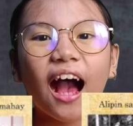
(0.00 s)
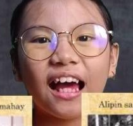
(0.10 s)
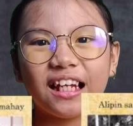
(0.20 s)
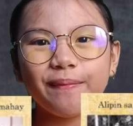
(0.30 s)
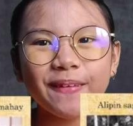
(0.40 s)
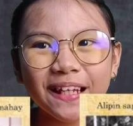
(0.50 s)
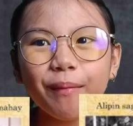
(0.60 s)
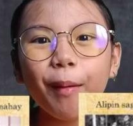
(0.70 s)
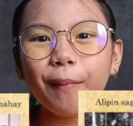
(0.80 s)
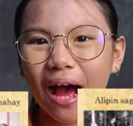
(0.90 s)
Ang aliping
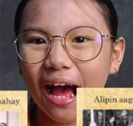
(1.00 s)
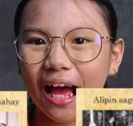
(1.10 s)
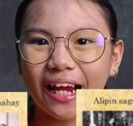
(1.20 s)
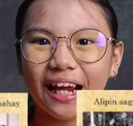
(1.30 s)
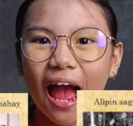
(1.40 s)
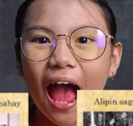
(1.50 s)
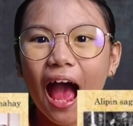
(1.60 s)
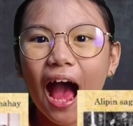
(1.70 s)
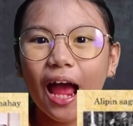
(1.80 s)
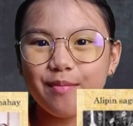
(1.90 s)
namamahay
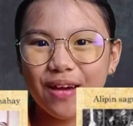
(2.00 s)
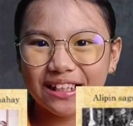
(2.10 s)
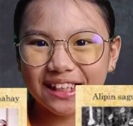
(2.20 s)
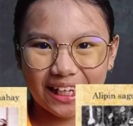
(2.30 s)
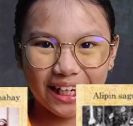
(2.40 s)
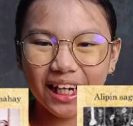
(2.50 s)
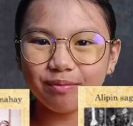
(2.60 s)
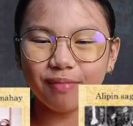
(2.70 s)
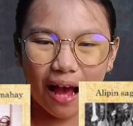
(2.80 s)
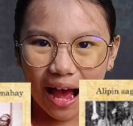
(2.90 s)
ay may
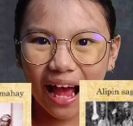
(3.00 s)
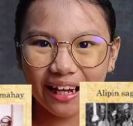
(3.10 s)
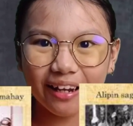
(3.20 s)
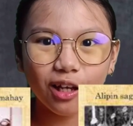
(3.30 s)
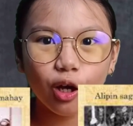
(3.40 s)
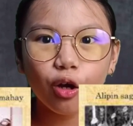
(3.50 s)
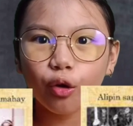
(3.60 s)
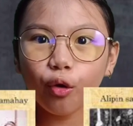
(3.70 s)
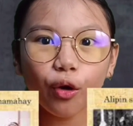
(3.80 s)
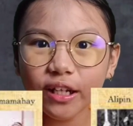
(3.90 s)
sariling bahay,
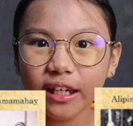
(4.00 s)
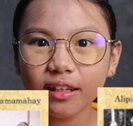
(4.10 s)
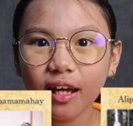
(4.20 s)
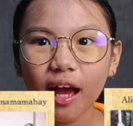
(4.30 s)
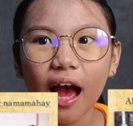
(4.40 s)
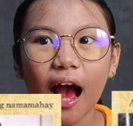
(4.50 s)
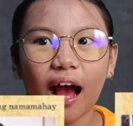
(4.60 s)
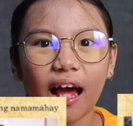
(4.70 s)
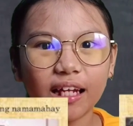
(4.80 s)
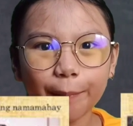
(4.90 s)
ngunit
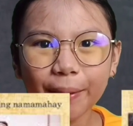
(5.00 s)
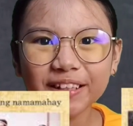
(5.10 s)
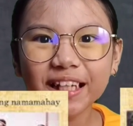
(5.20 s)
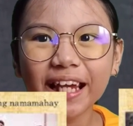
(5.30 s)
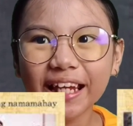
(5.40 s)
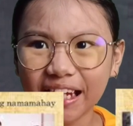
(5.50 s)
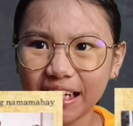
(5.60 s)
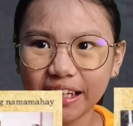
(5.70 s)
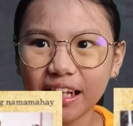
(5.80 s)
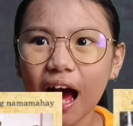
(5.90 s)
ang aliping sa
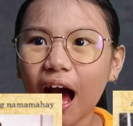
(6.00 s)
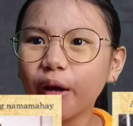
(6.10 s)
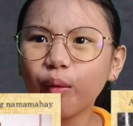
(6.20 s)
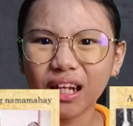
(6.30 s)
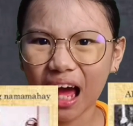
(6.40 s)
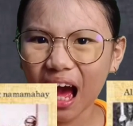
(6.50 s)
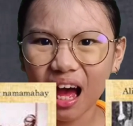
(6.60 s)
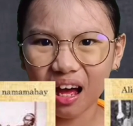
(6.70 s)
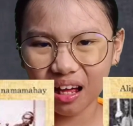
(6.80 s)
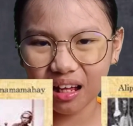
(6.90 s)
gigilid ay
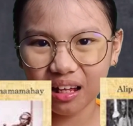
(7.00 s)
wala